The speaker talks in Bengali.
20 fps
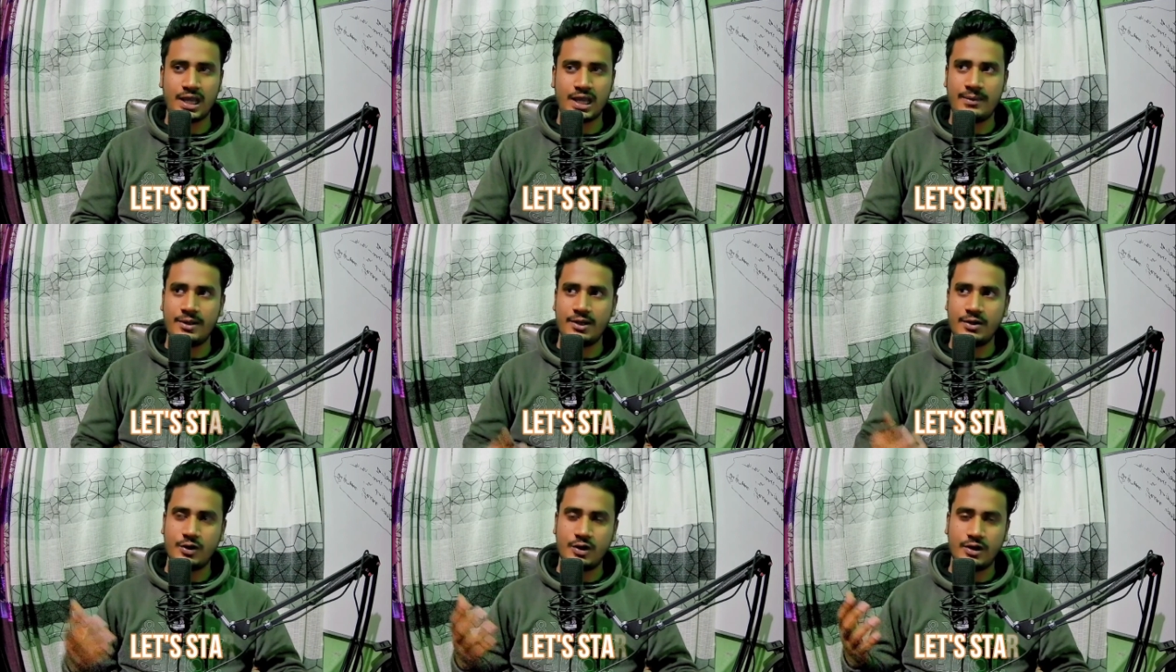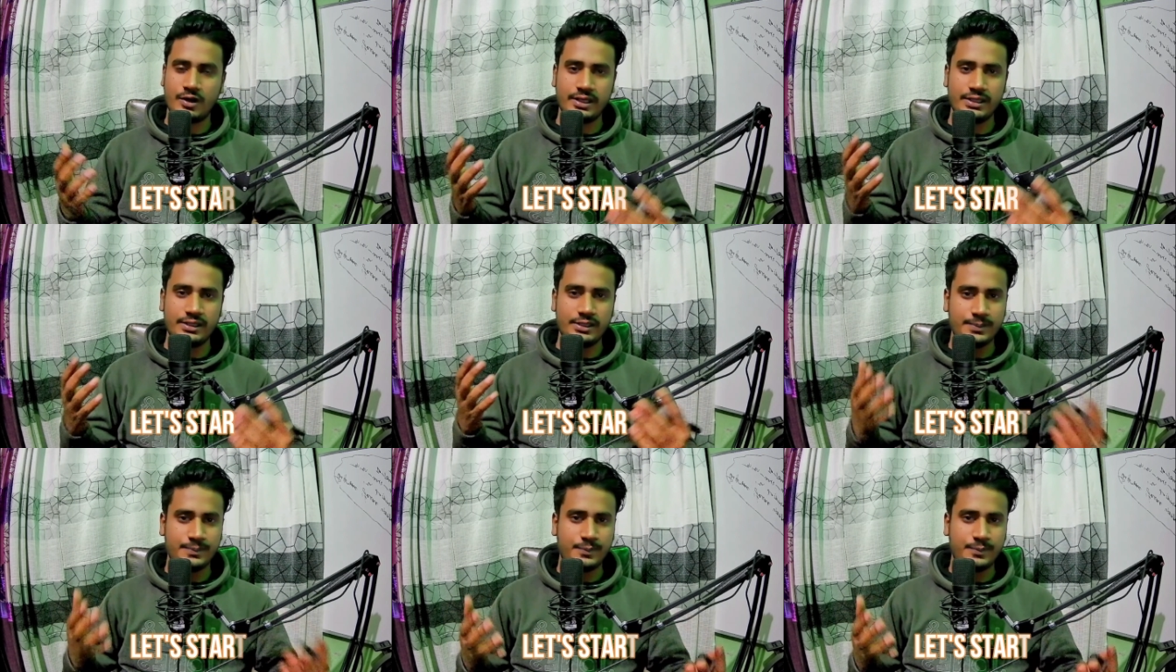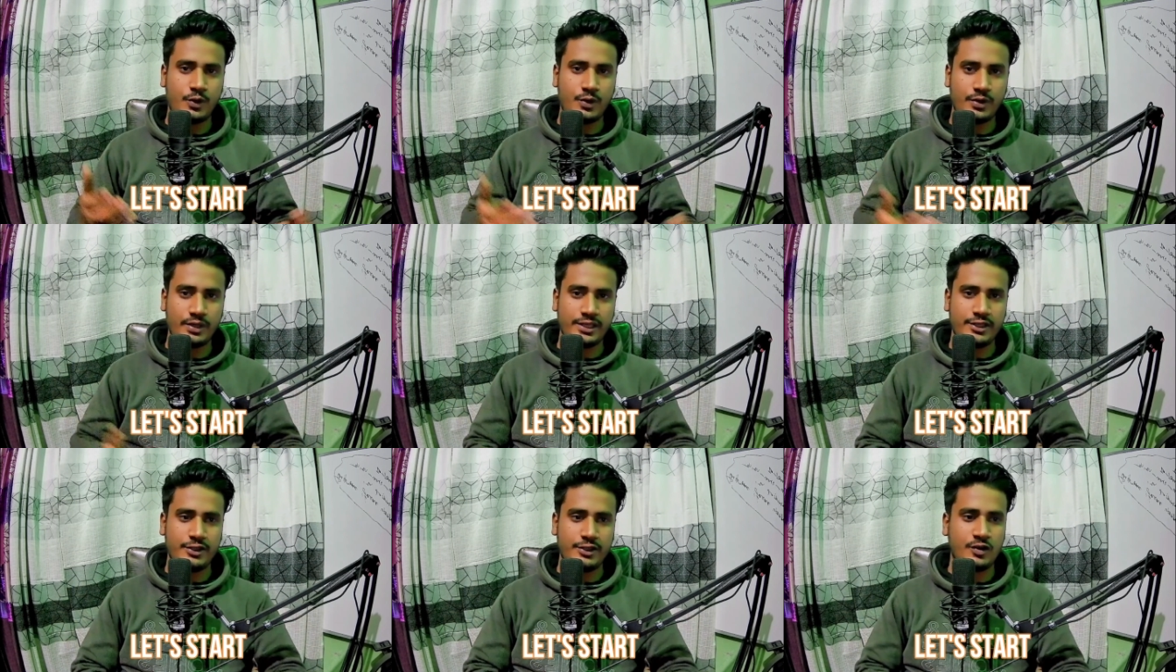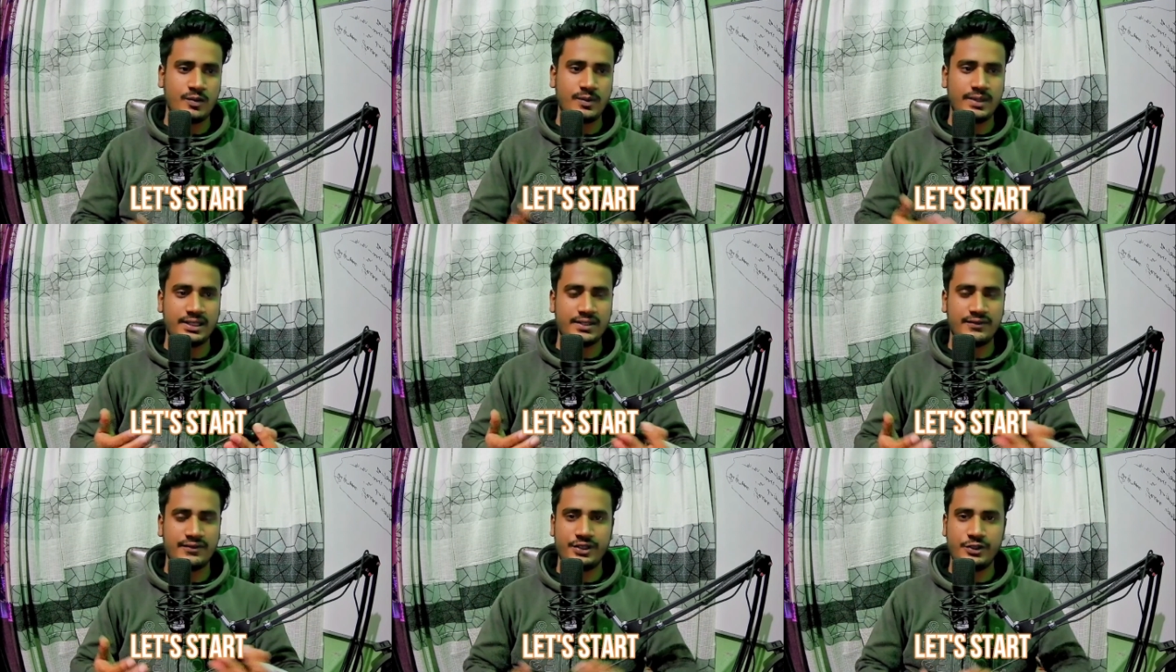আবারও অনেকদিন পর এইরকম
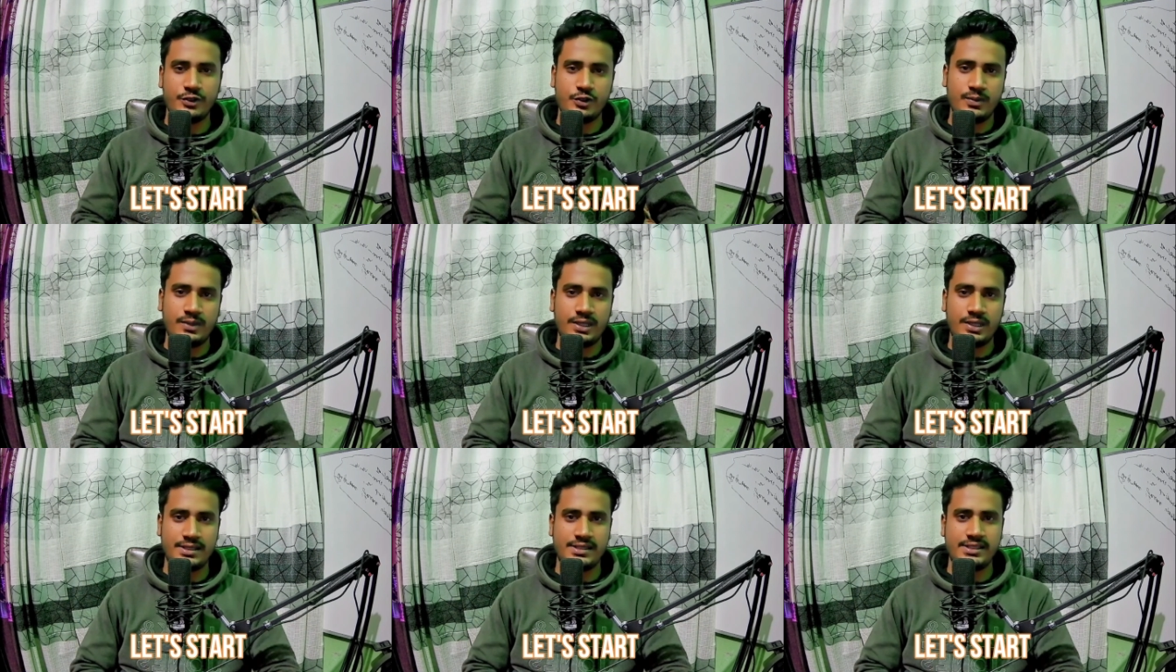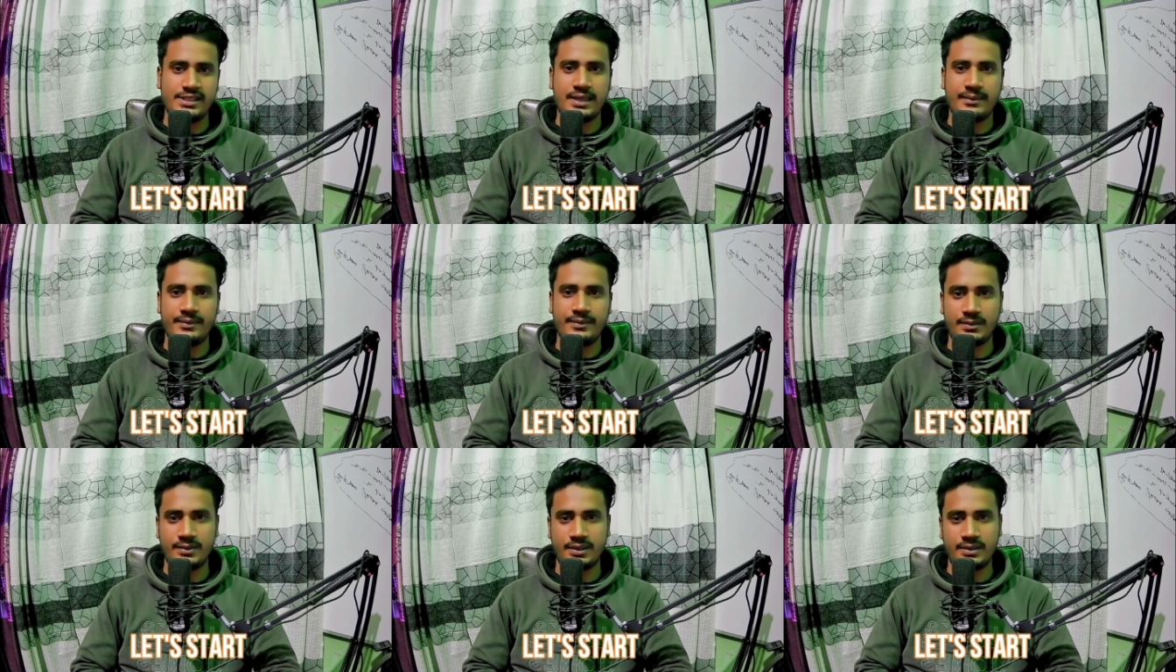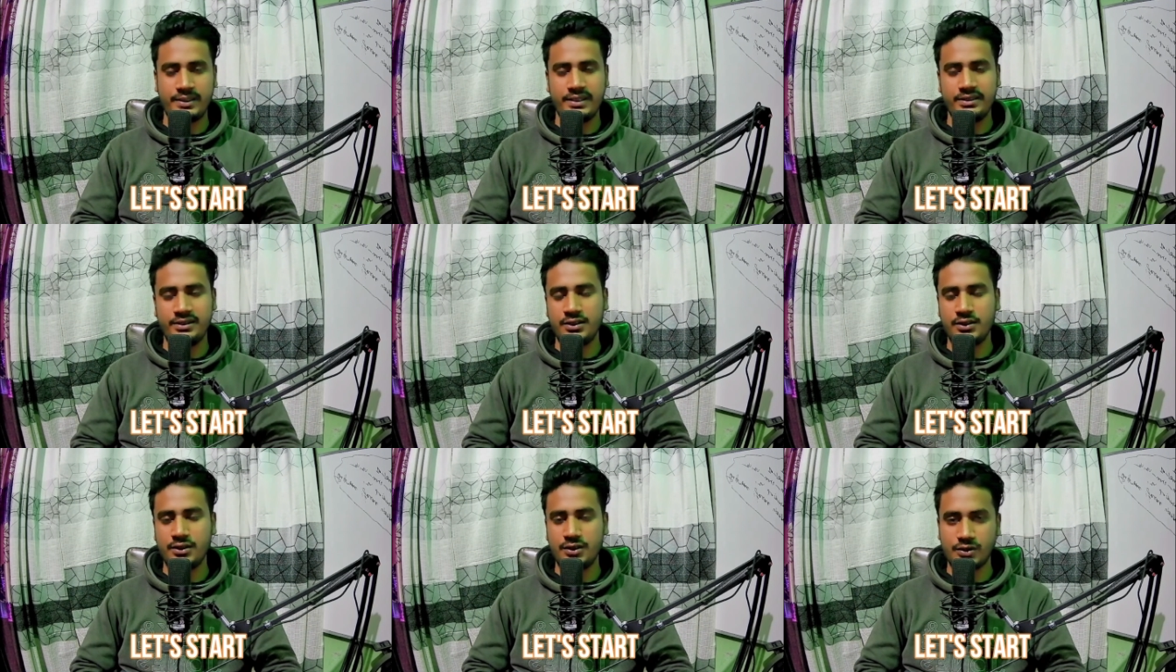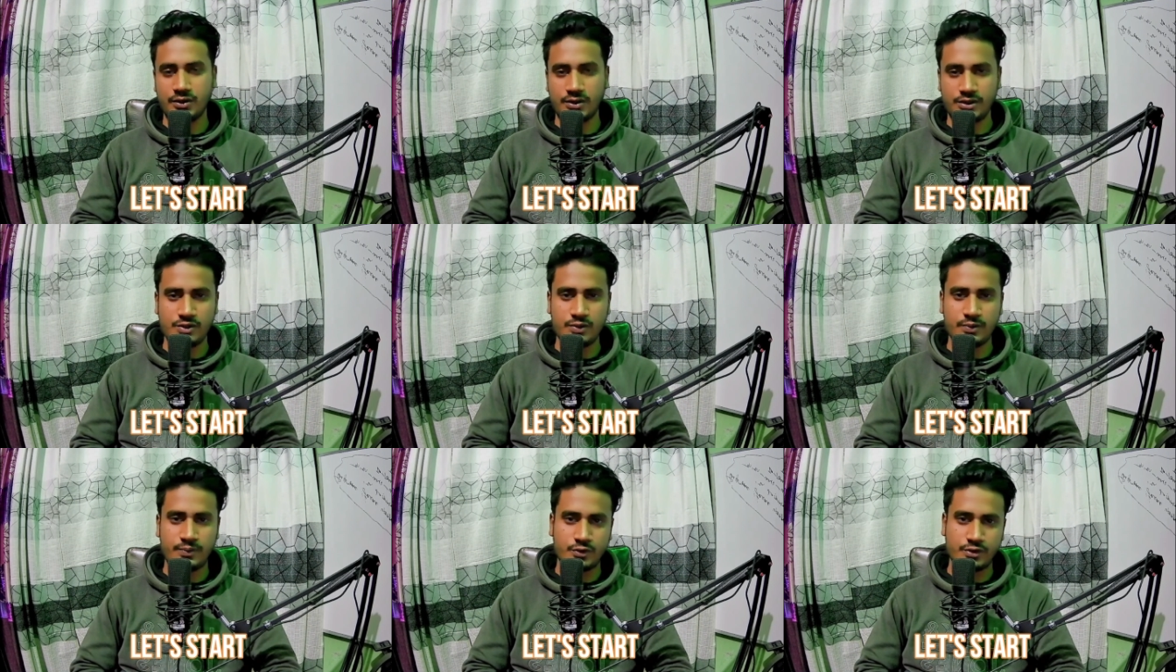একটা ভিডিও বানাচ্ছি আমি আমার ব্যক্তিগত
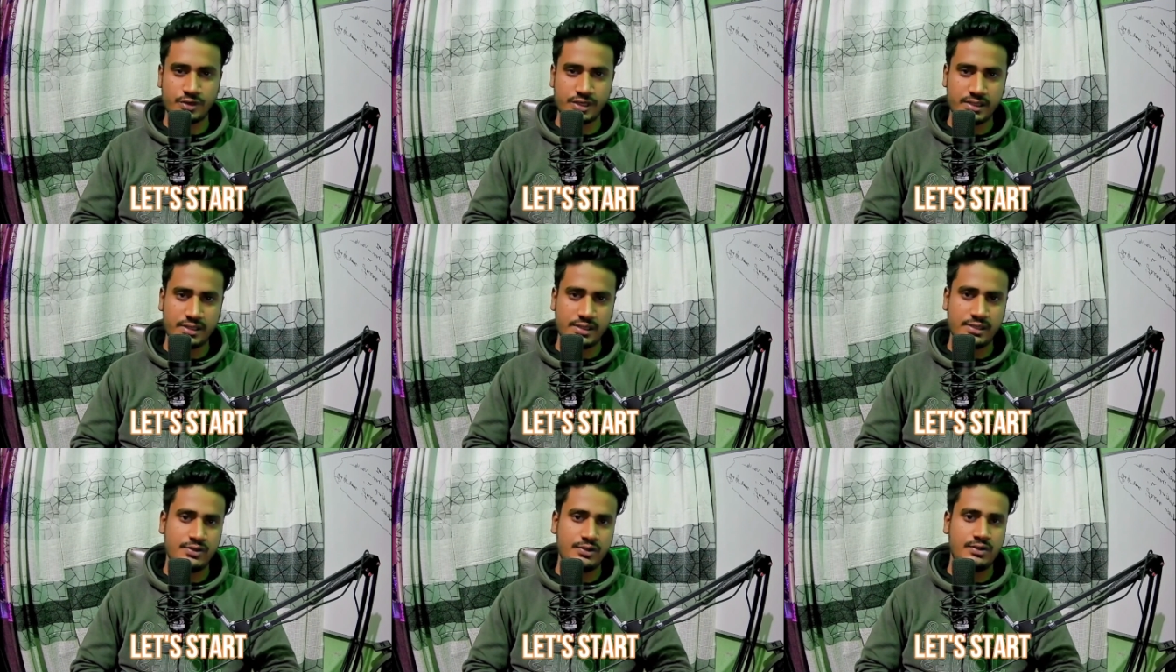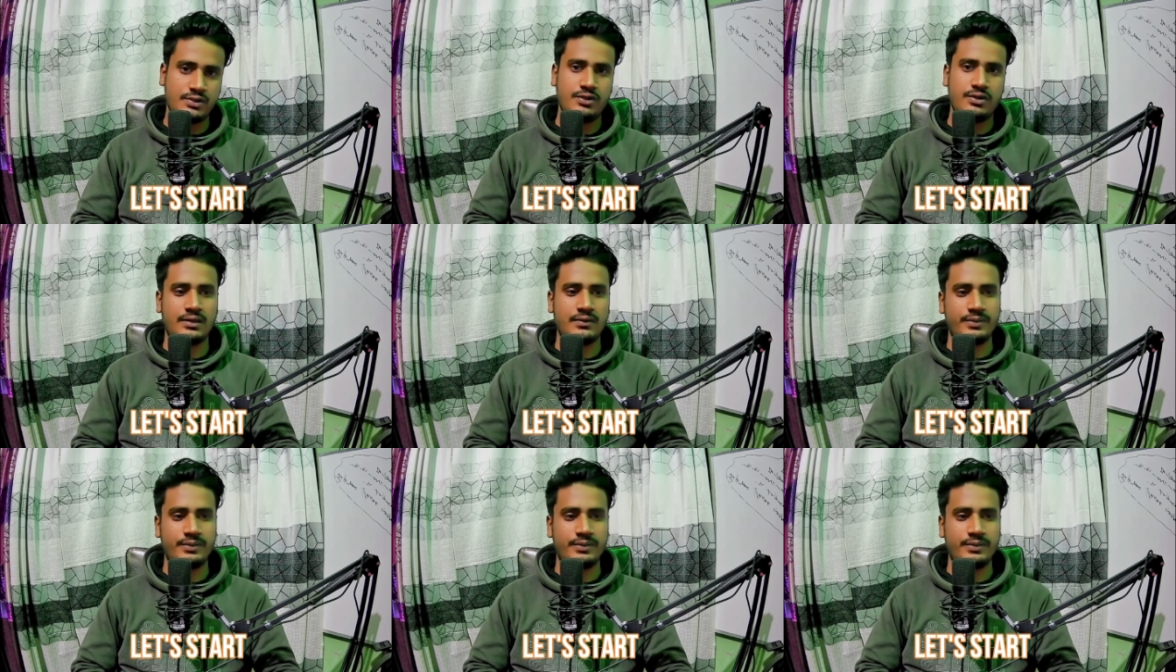কিছু প্রজেক্টের জন্য